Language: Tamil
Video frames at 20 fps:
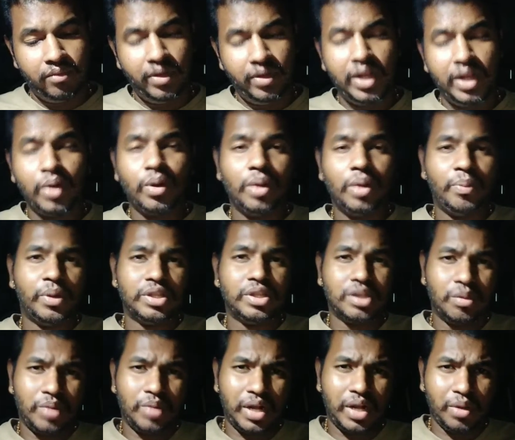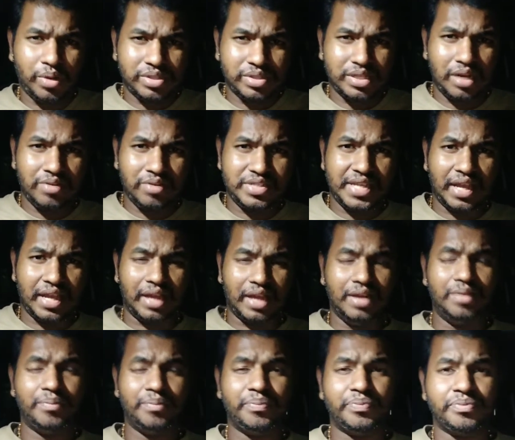வீடியோக்குள்ளே போகிறதுக்கு முன்னாடி ஒரு சில
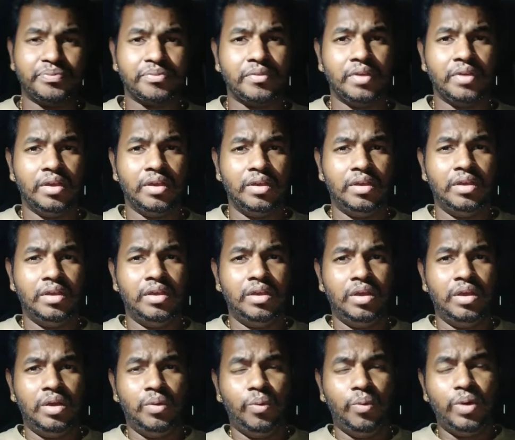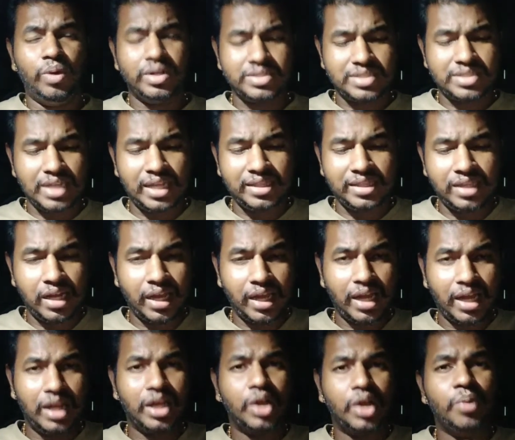விஷயங்கள் ஒரு சில
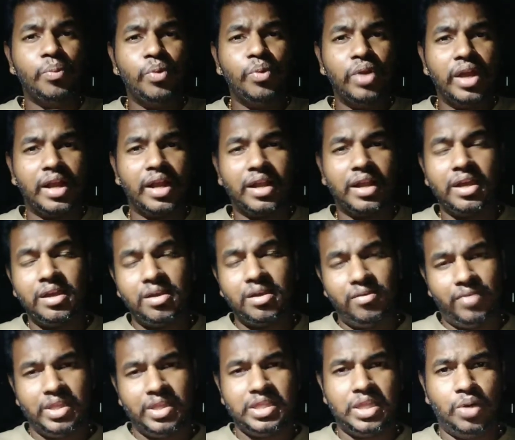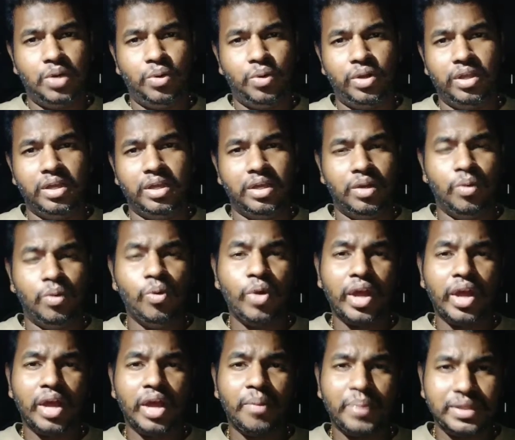தினங்களுக்கு முன்னர வந்த ஒரு
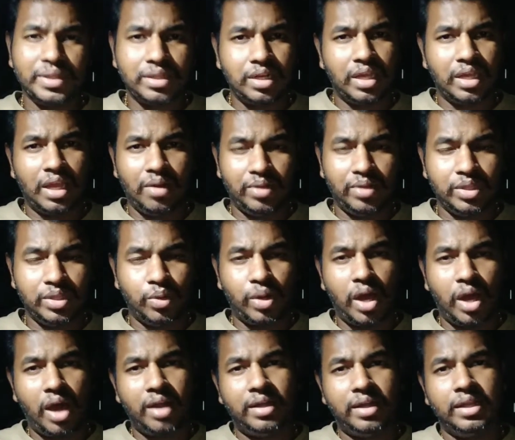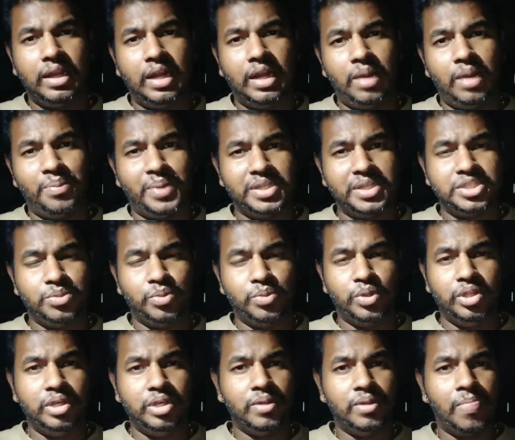ஊடக பத்திரிகையில் வந்த ஒரு ஆர்டிக்கல் நான்
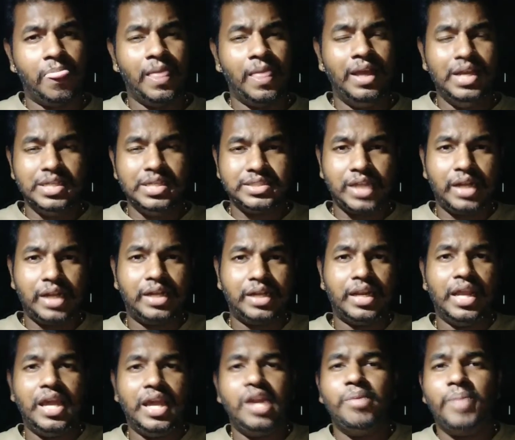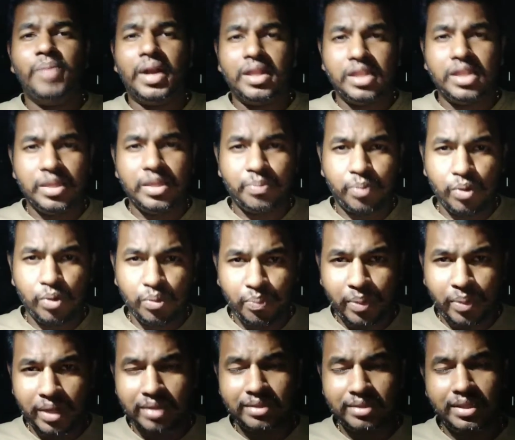படித்தபோது சற்றே என் மனதை
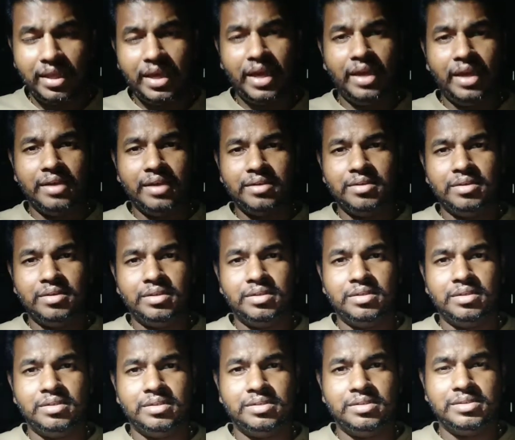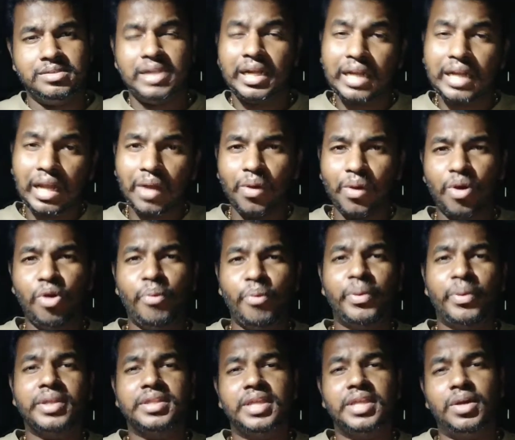புண்படுத்திய சற்றே
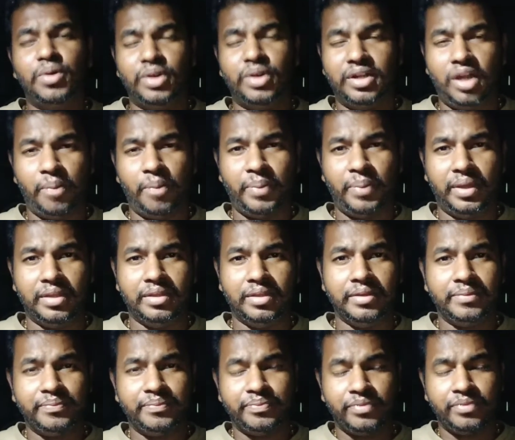கோவப்படுத்திய ஒரு டாபிக் இது